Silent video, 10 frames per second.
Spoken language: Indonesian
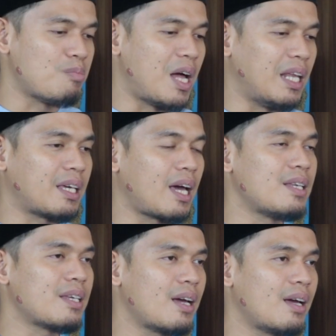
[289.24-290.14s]

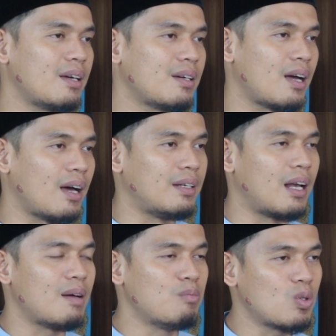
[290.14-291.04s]
Kebalikannya
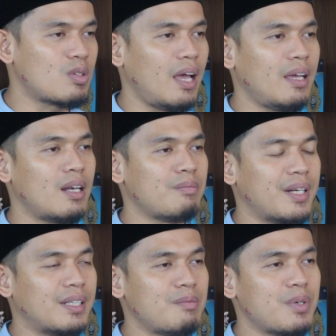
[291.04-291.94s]
adalah mustahil,
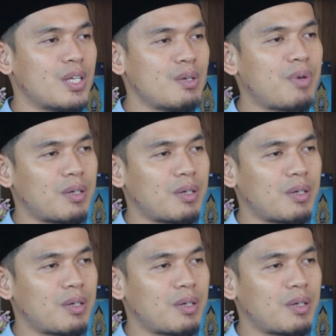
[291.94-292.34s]
berarti menjadi